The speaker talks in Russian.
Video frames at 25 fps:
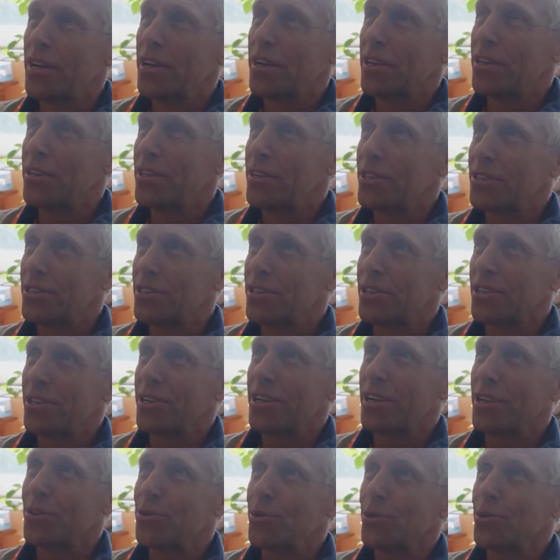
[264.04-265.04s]
есть,
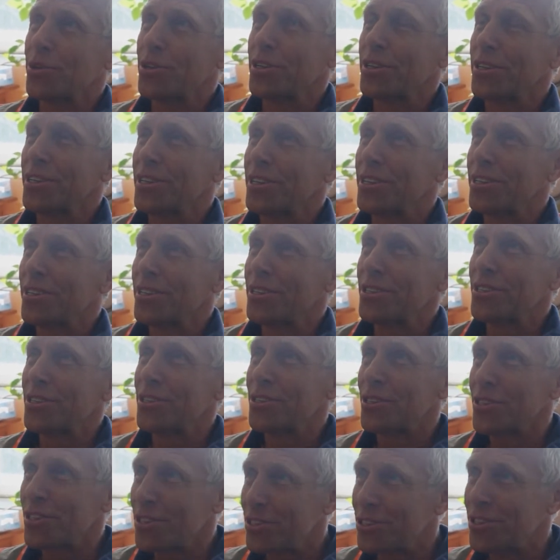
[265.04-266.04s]
которые
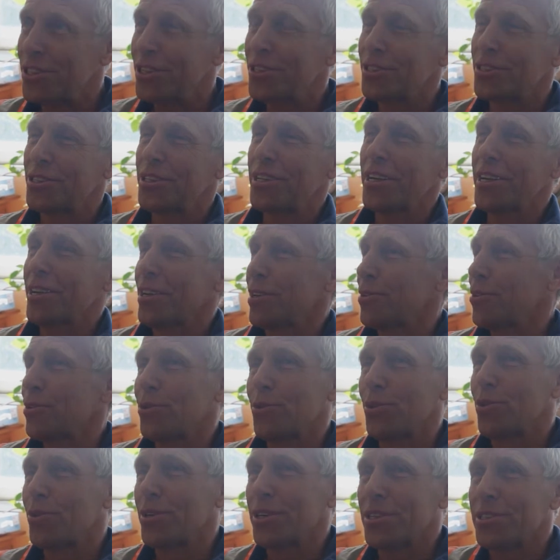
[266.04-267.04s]
здесь, я вот
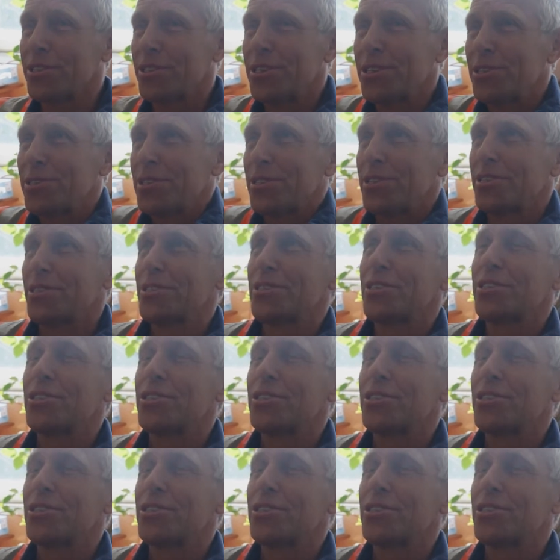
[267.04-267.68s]
только здесь с